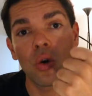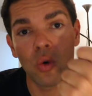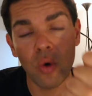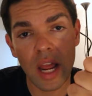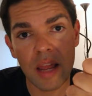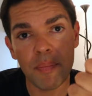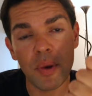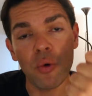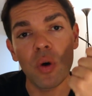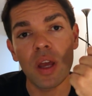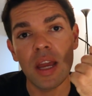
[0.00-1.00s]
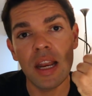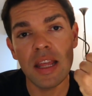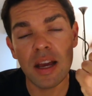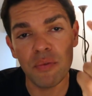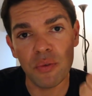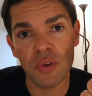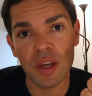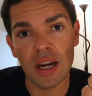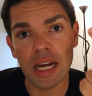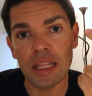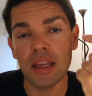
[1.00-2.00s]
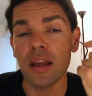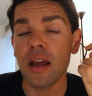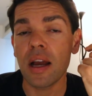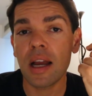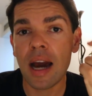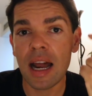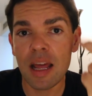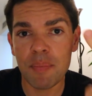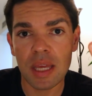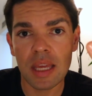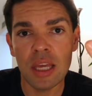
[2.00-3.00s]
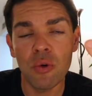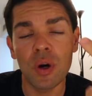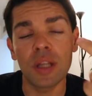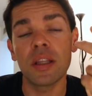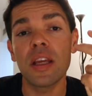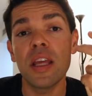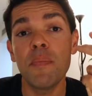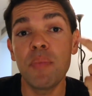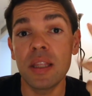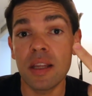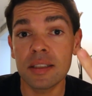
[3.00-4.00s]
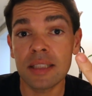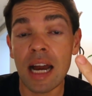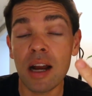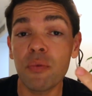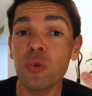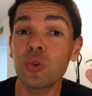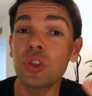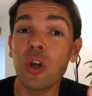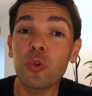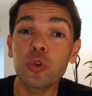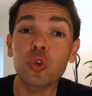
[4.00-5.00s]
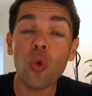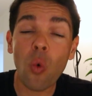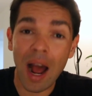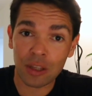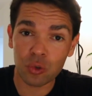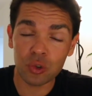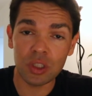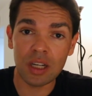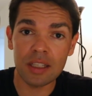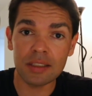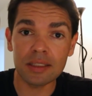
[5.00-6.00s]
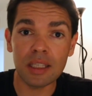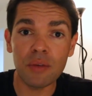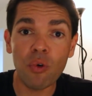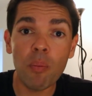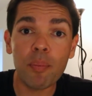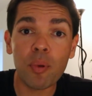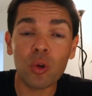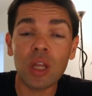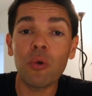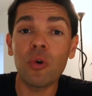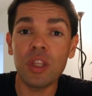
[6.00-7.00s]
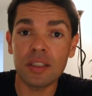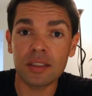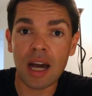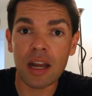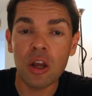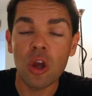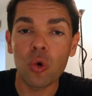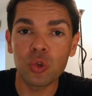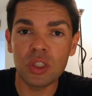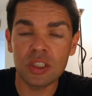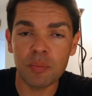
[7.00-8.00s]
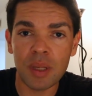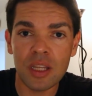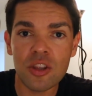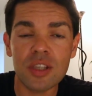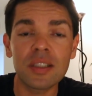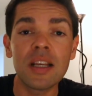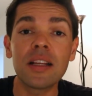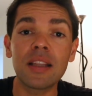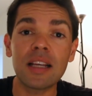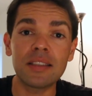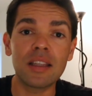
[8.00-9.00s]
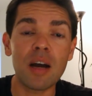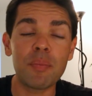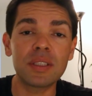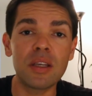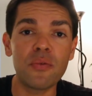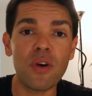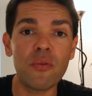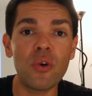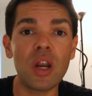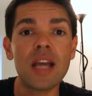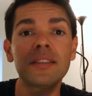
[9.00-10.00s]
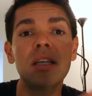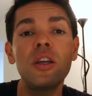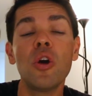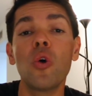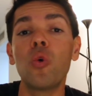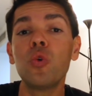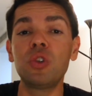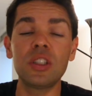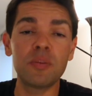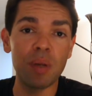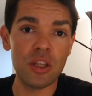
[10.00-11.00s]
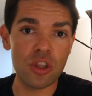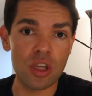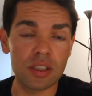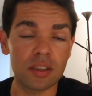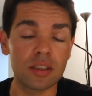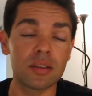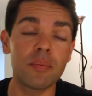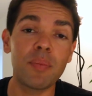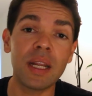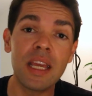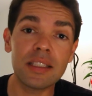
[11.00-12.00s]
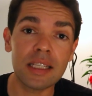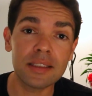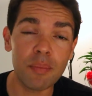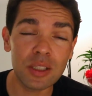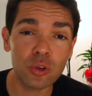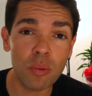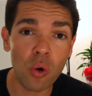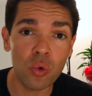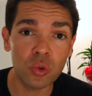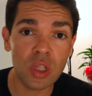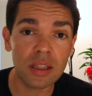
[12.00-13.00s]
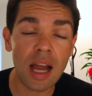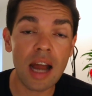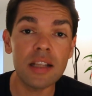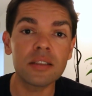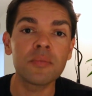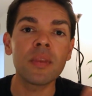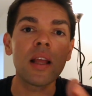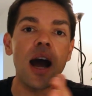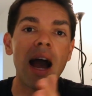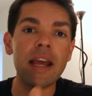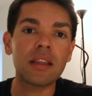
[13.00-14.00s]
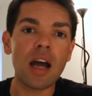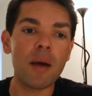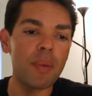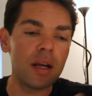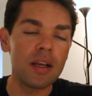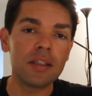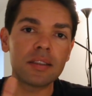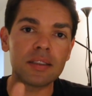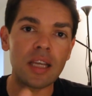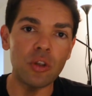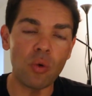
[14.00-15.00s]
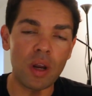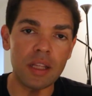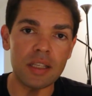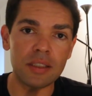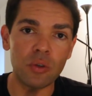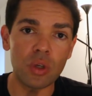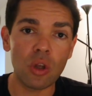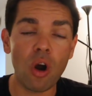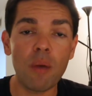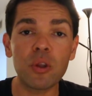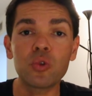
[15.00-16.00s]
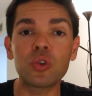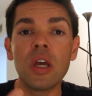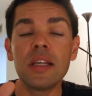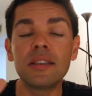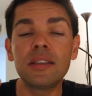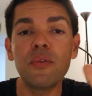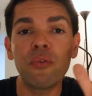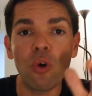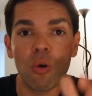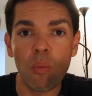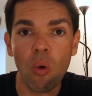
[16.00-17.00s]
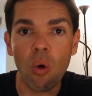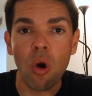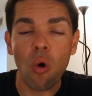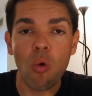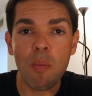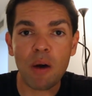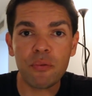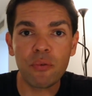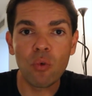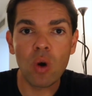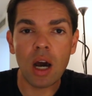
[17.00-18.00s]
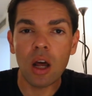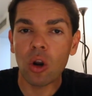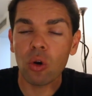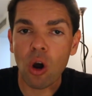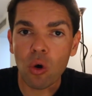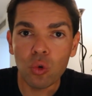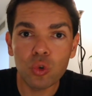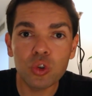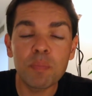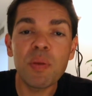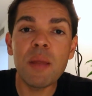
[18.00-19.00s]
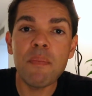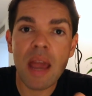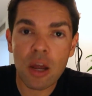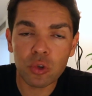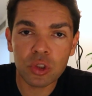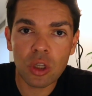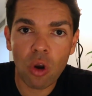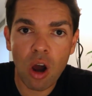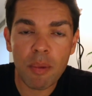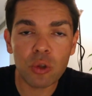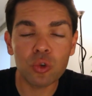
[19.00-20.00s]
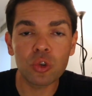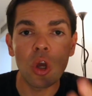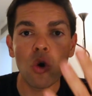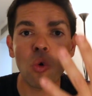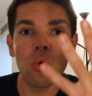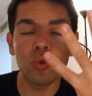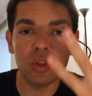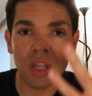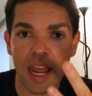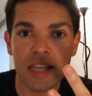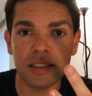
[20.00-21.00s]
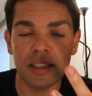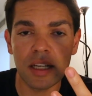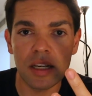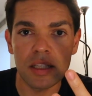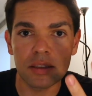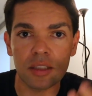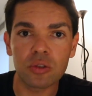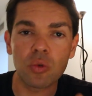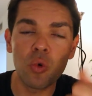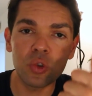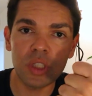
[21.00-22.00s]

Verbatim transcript: Grapel, Elia Viviani, Caleb Ewan e Peter Saga vão ser os quatro ciclistas que vão protagonizar os sprints nas etapas que favorecem os sprintistas. Para quem quiser saber sobre alguns detalhes, a etapa 145 km se formou uma fuga logo nos primeiros quilômetros com três ciclistas, um